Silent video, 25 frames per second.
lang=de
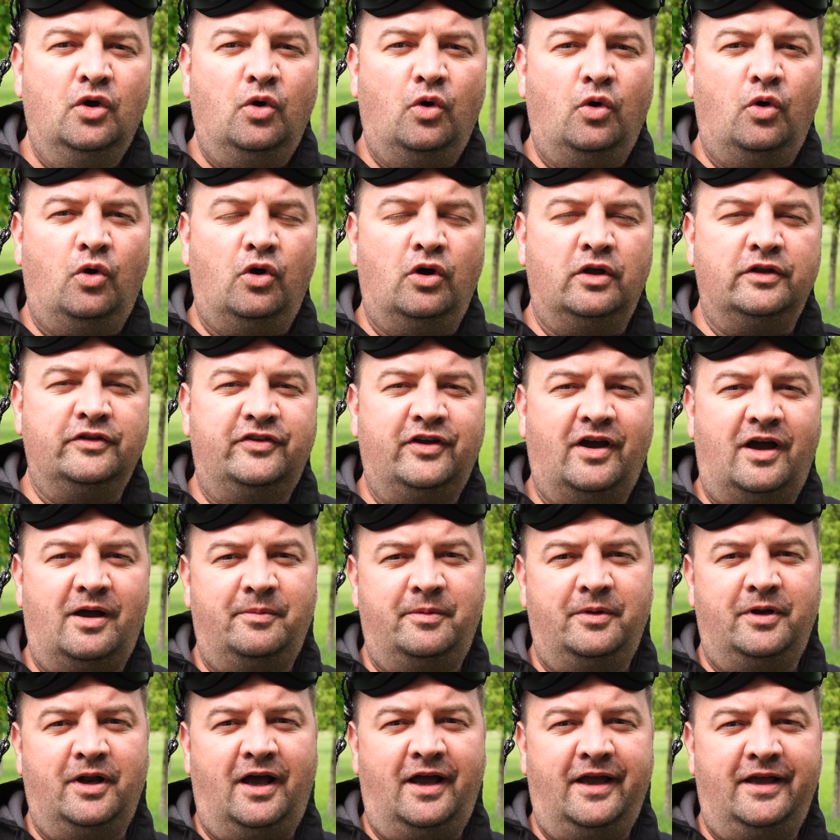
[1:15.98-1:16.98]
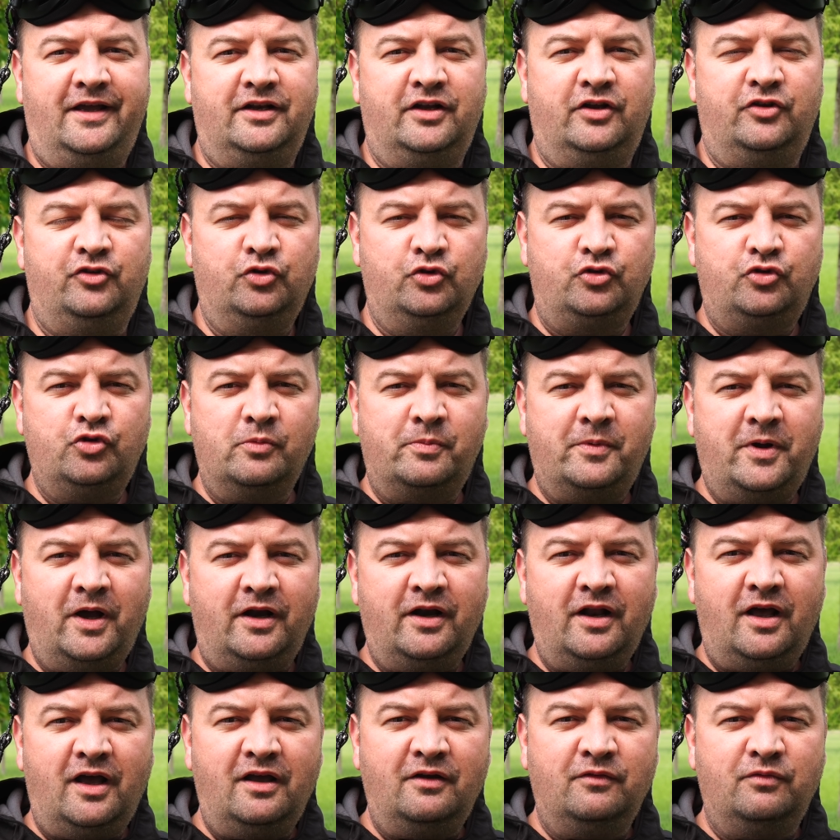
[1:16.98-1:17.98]
und habe einen eigenen
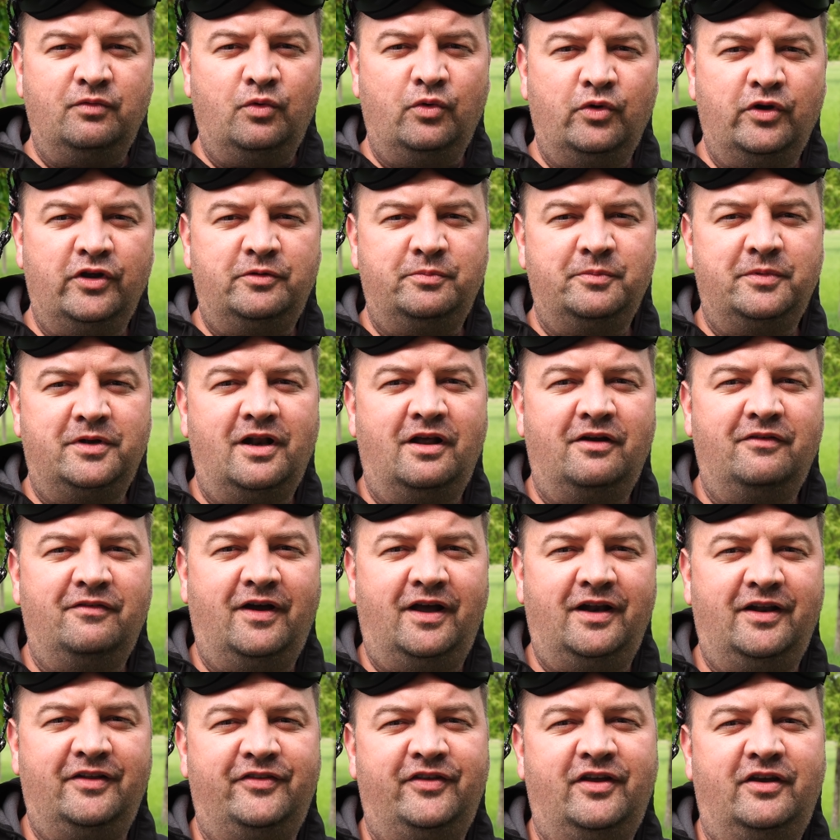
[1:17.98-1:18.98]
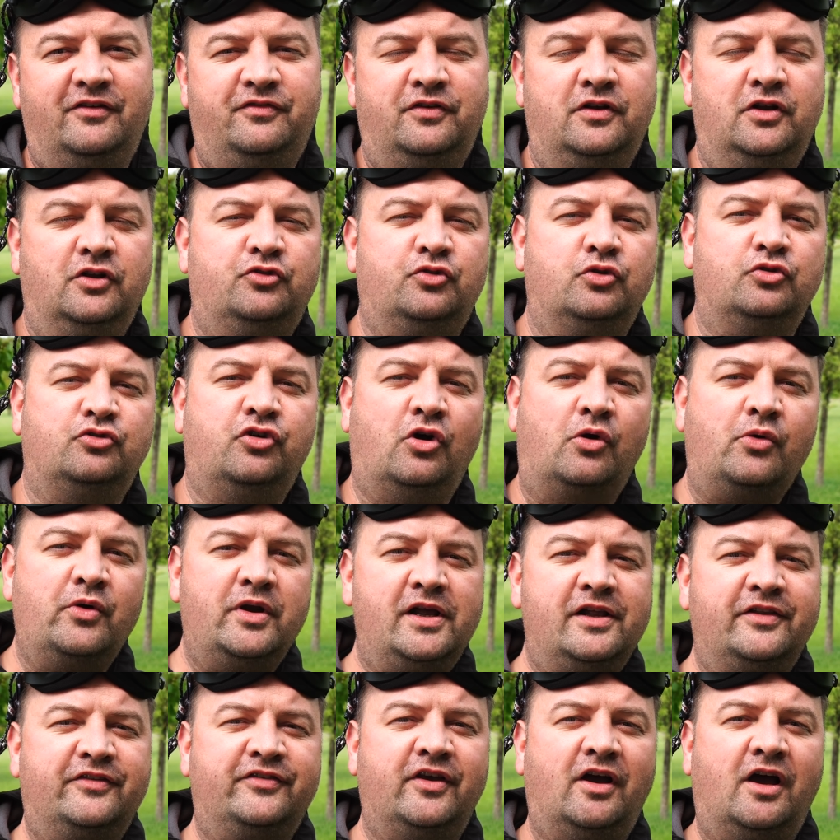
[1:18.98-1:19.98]
YouTube-Kanal, wo ich mittlerweile sehr viele
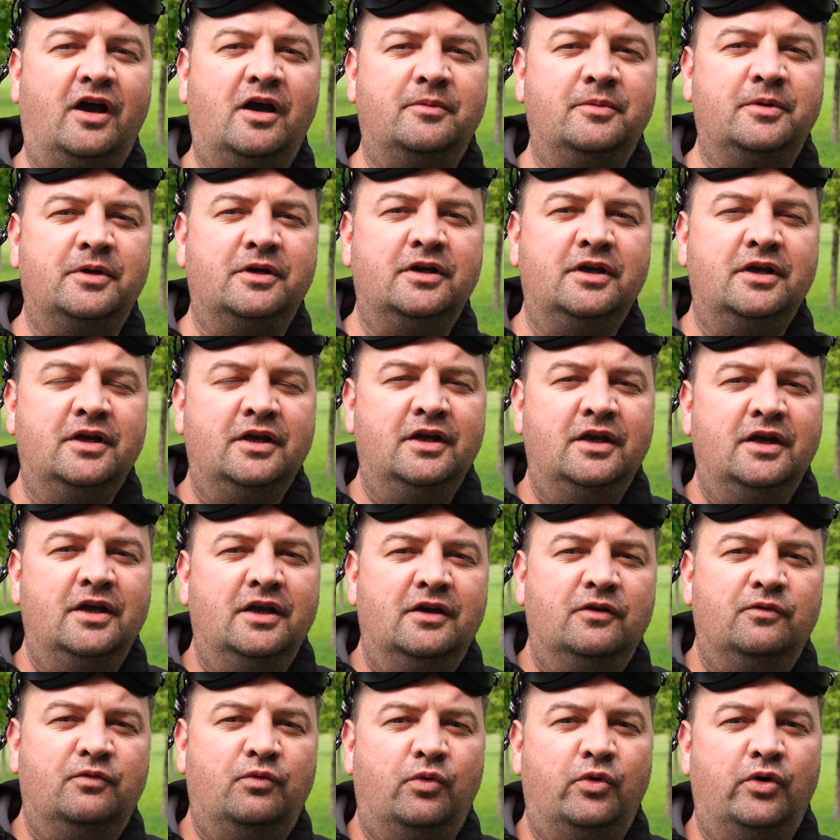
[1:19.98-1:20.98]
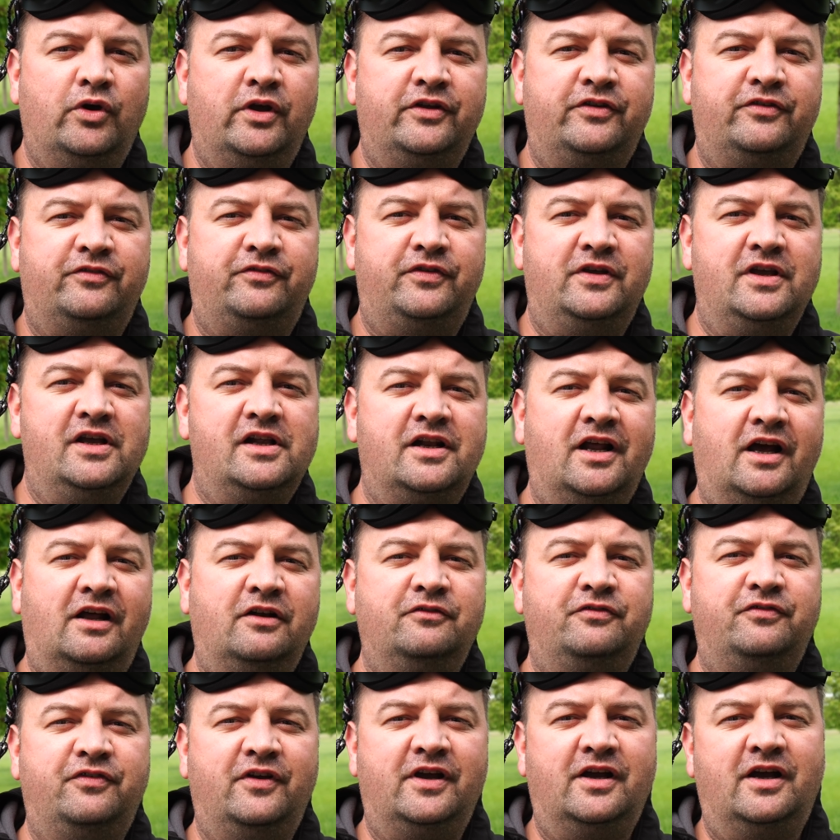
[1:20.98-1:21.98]
Tutorials habe, wo ich vielen
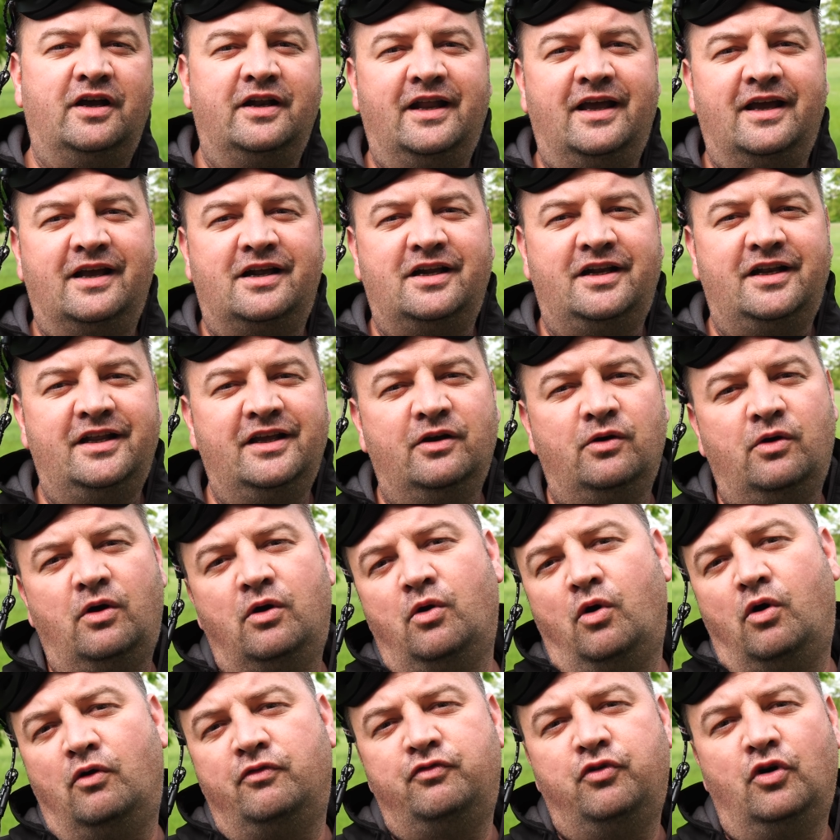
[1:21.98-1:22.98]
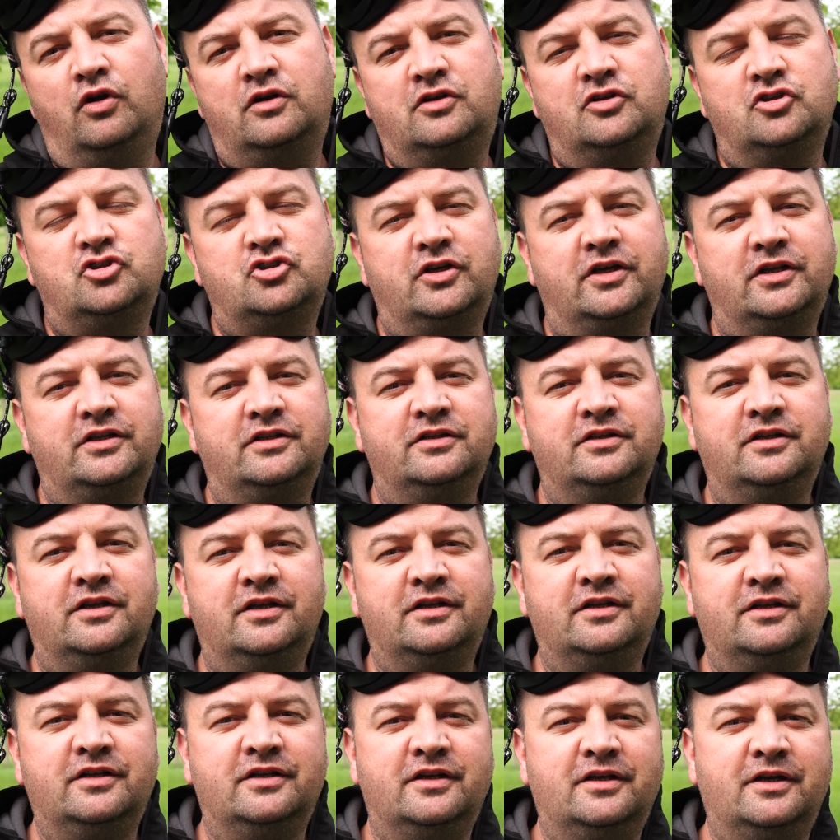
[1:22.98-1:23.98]
Anfängern erkläre oder auch
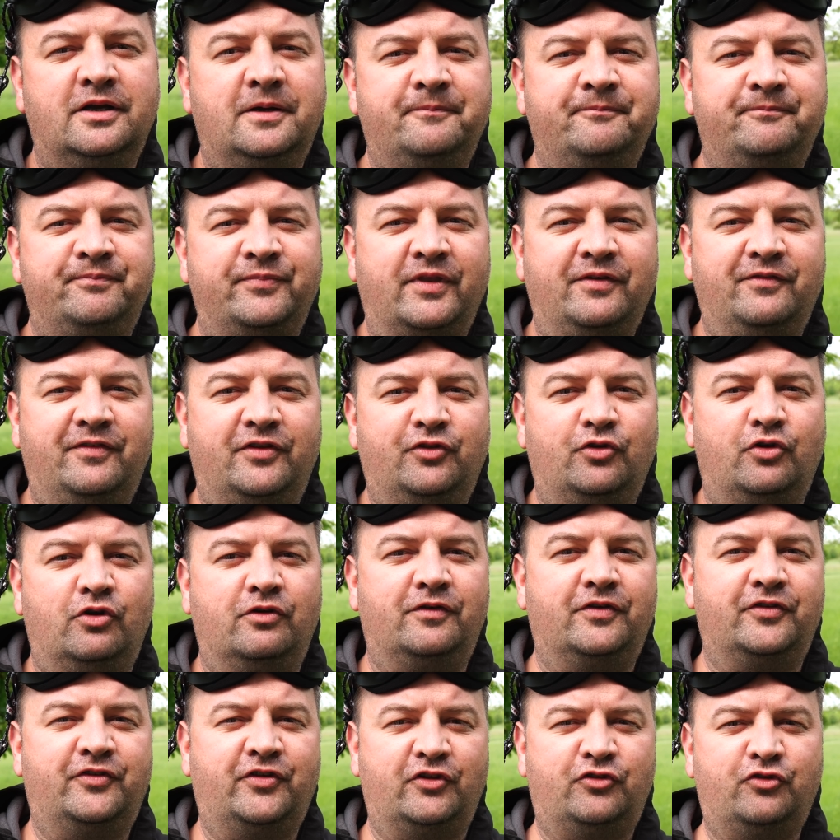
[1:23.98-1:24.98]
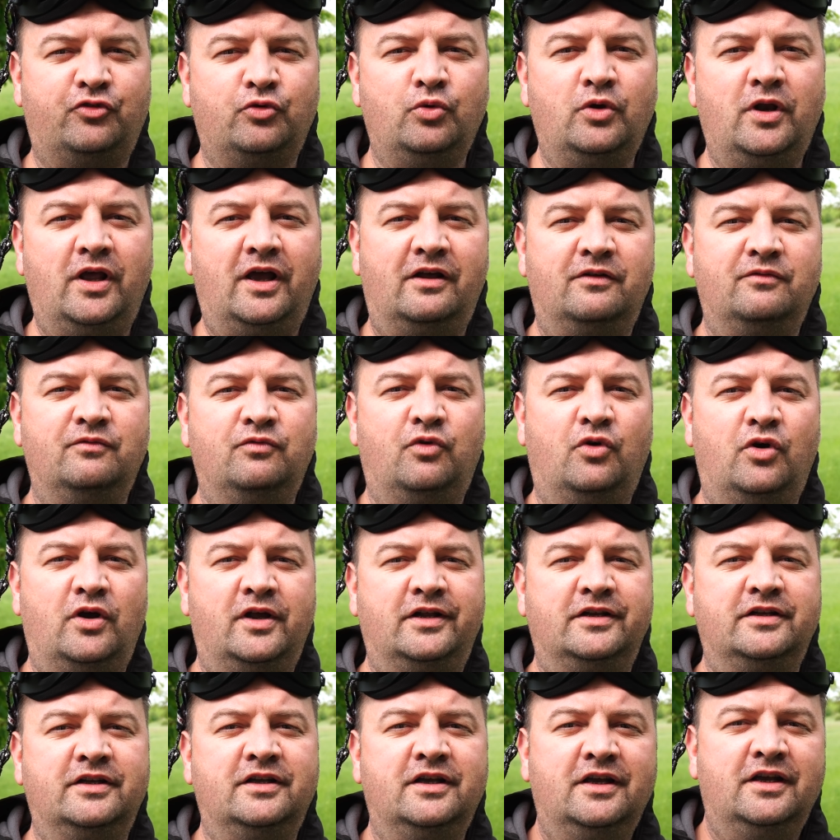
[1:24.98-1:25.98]
Fortgeschrittenen, ähm, wenn sie noch was dazulernen
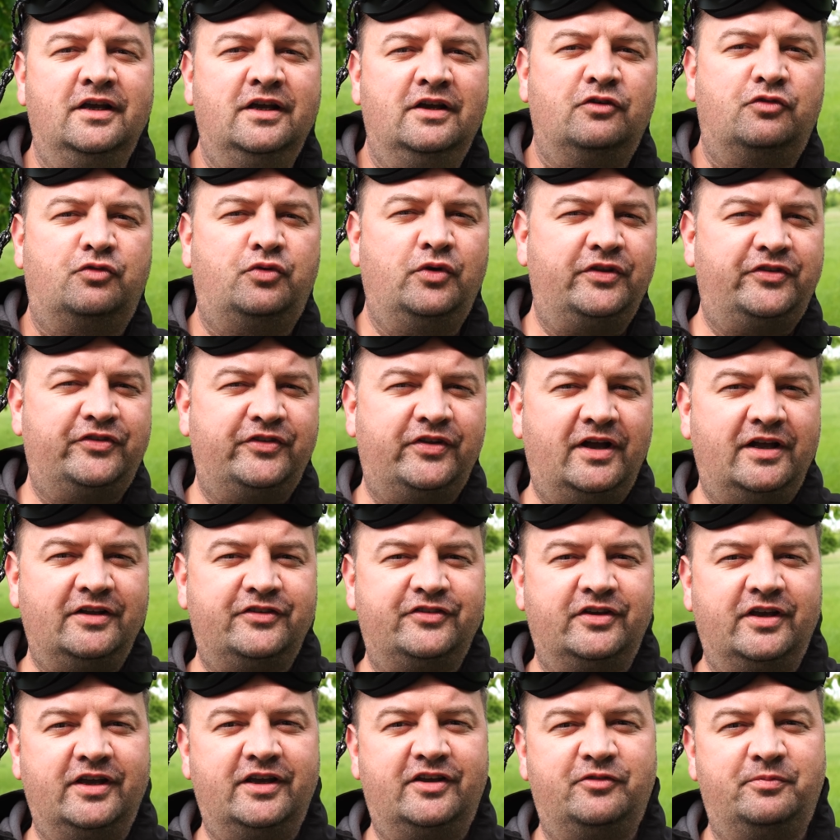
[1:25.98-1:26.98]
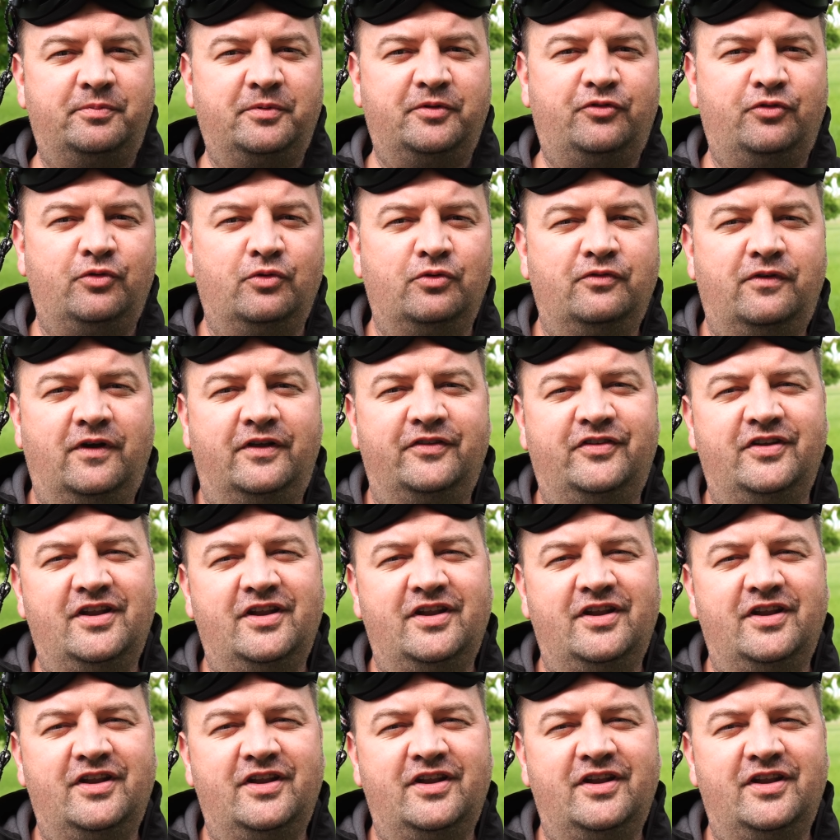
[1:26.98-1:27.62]
wollen, Freestyle-Tricks bzw.